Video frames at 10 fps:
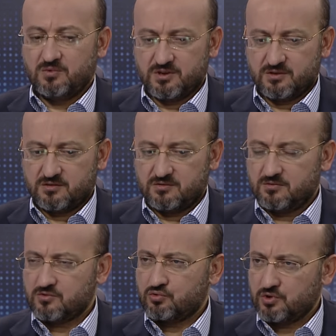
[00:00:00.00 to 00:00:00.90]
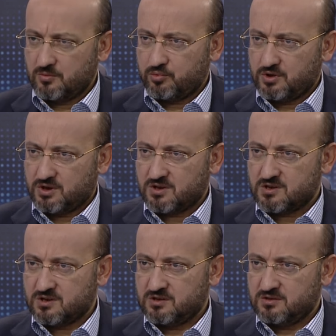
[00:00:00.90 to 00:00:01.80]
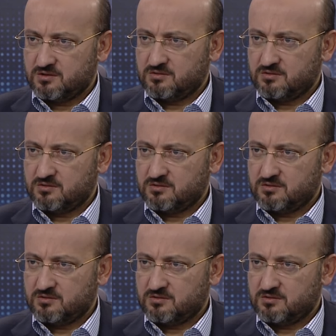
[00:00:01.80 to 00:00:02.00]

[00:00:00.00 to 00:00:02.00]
bir e, Suriye politikası.